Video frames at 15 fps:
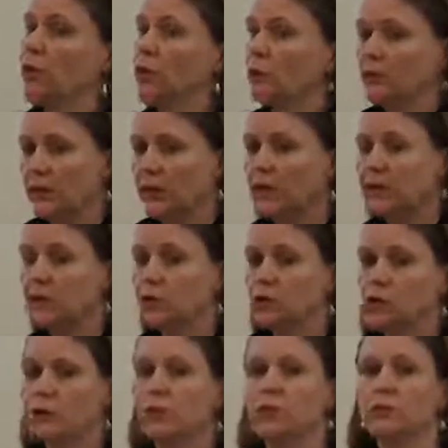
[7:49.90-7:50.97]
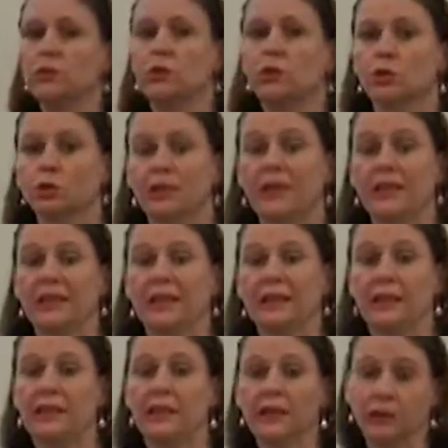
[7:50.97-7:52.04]
on va introduire la notion de
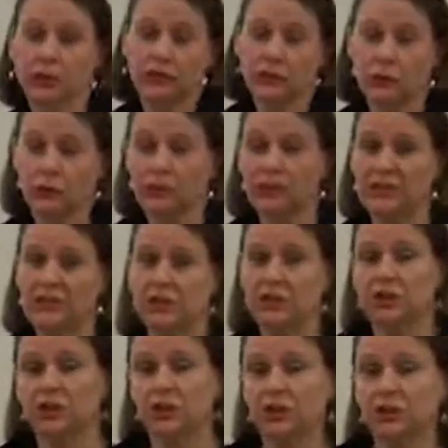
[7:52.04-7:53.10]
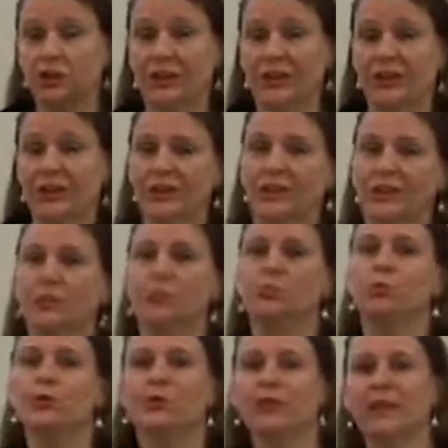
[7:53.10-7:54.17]
crédit, acheter ceci, changer cela,
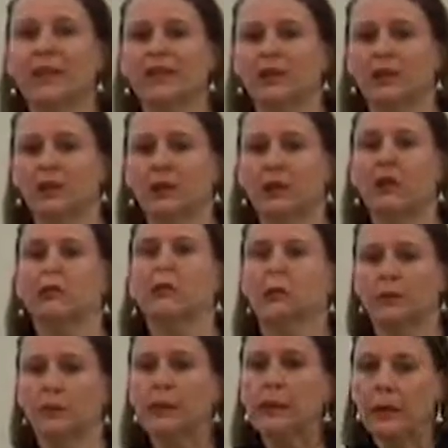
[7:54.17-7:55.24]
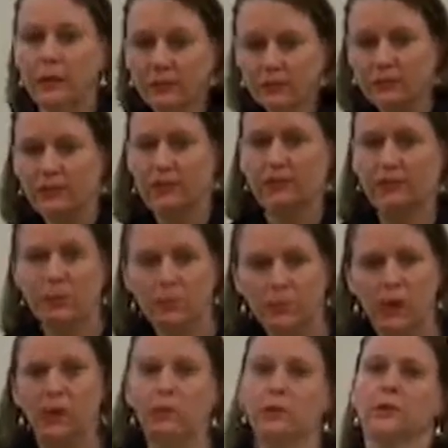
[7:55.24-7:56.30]
accumuler de l'argent, euh, et vous avez votre
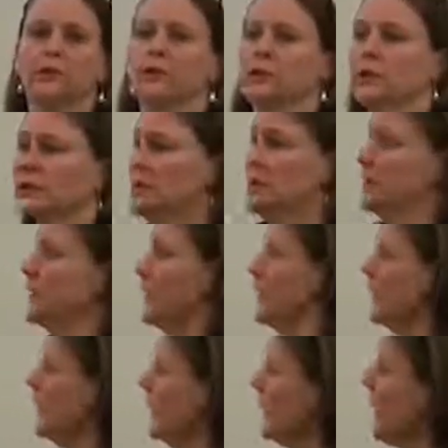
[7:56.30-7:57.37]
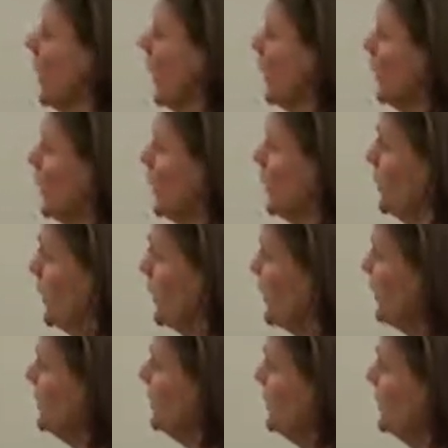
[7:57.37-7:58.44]
banque, euh, etc. et les